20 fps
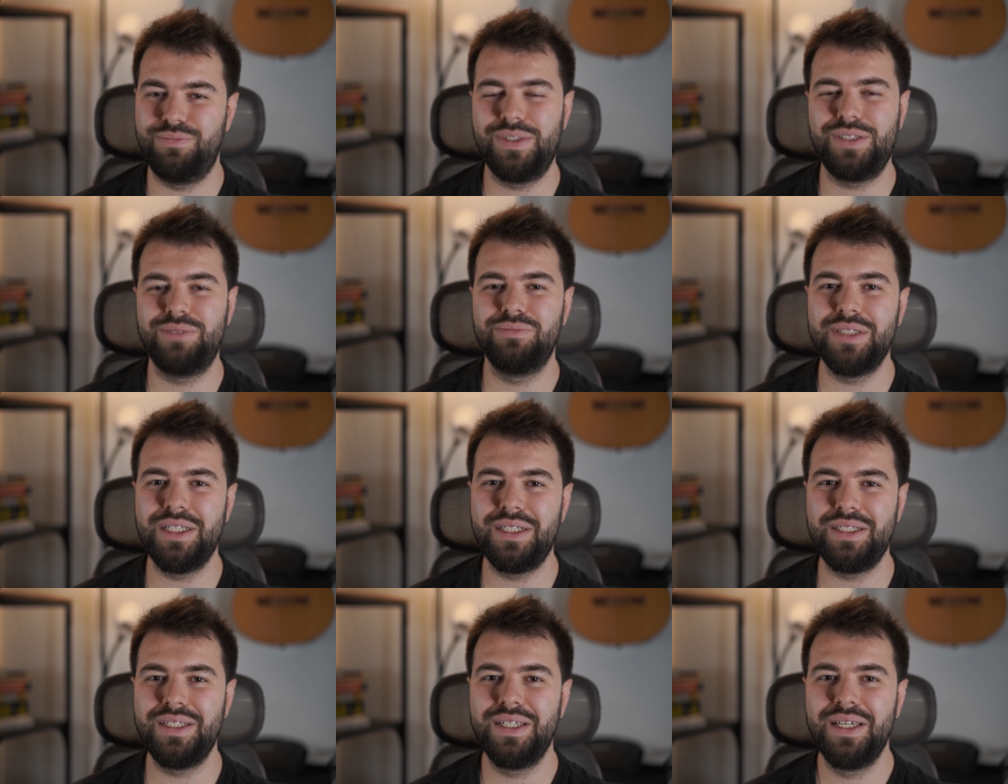bizim
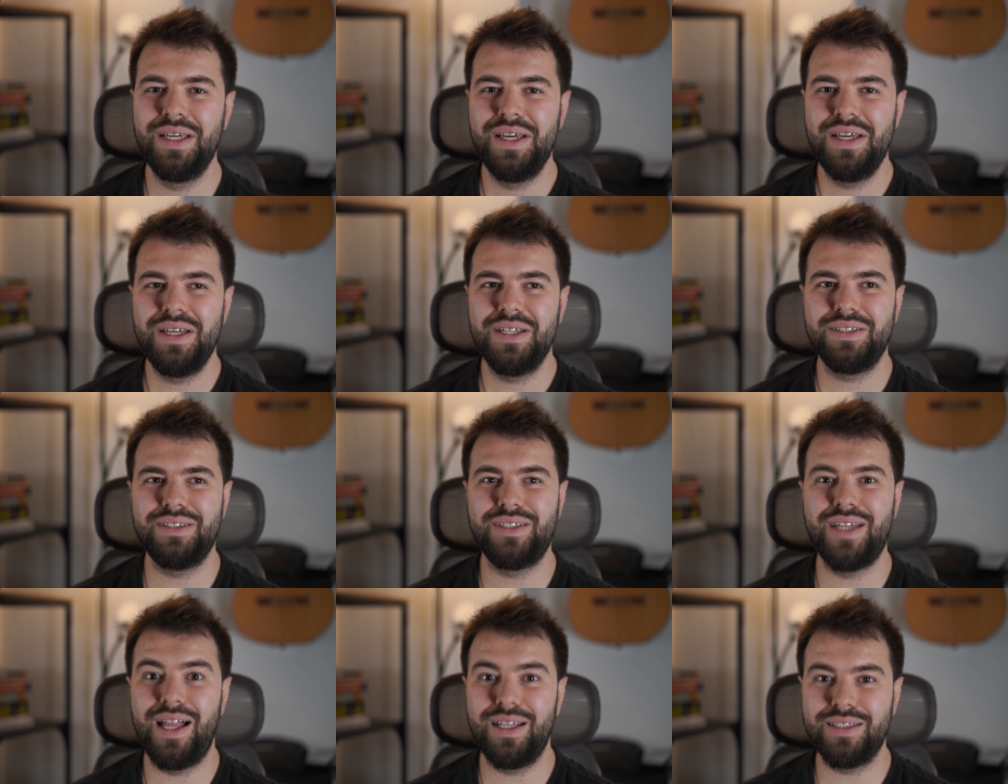hani
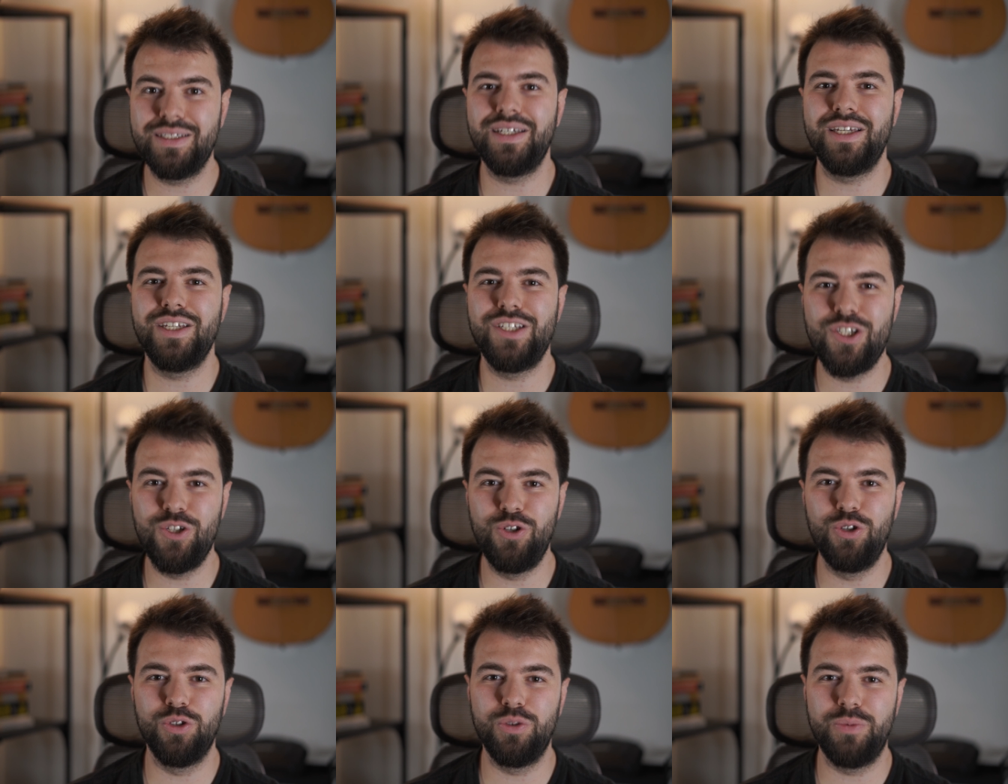dalga
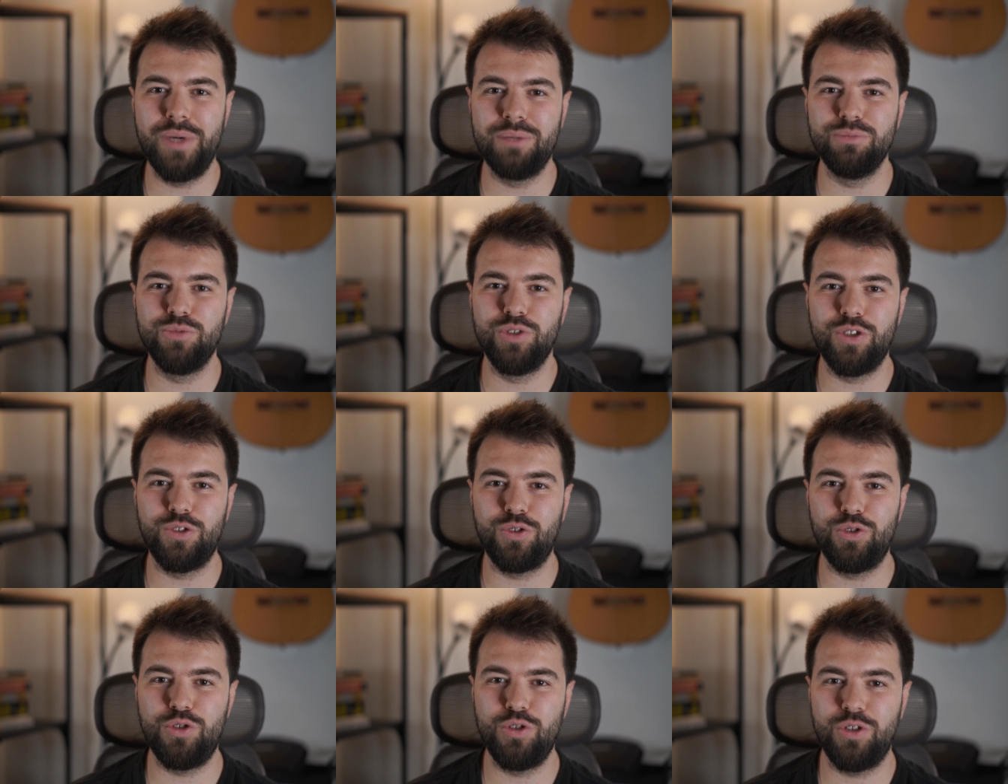geçiliyordu ben
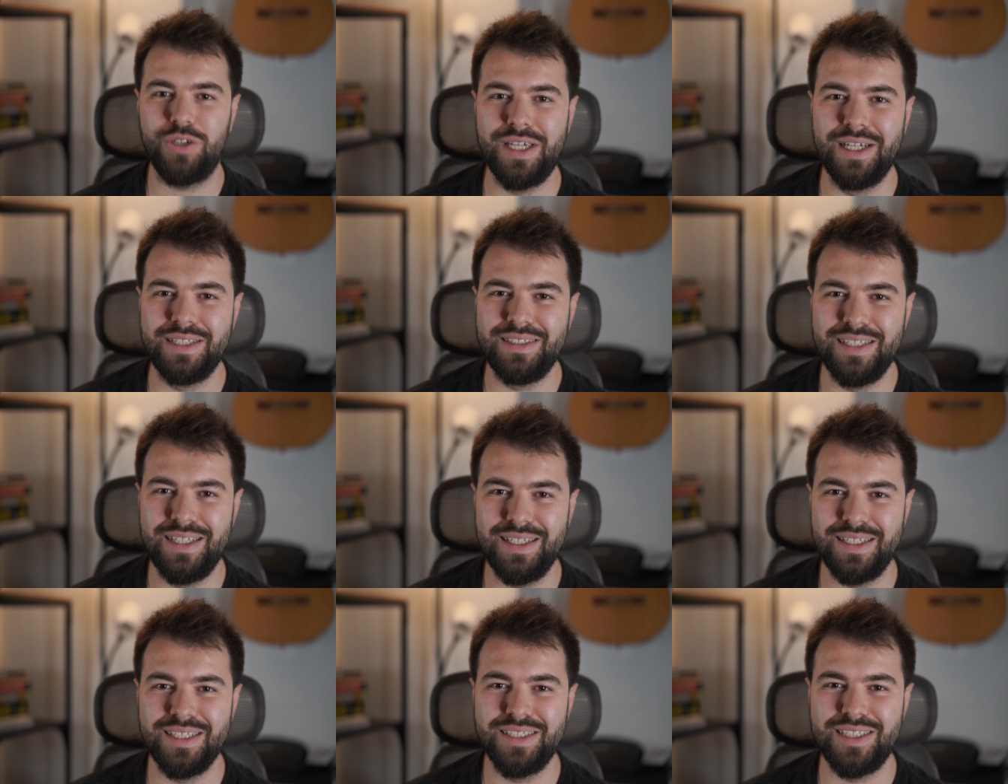bunları küçükken
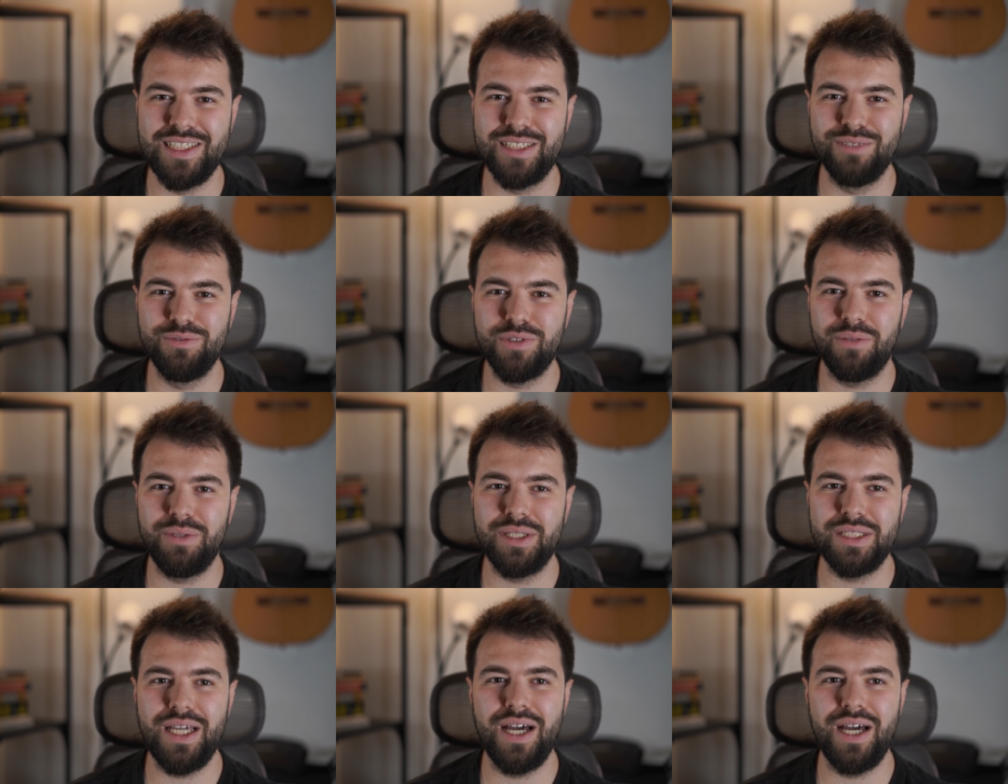dile getirdiğim zaman.